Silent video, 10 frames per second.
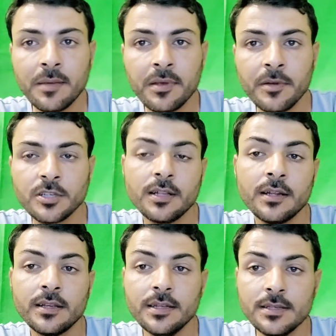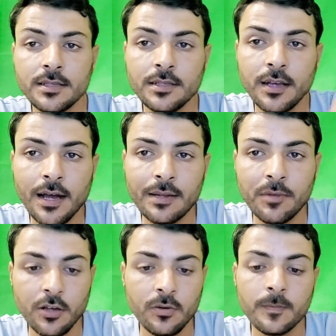ايام يا باشا للانجليزي
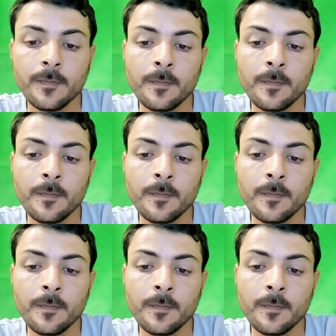هنملاهم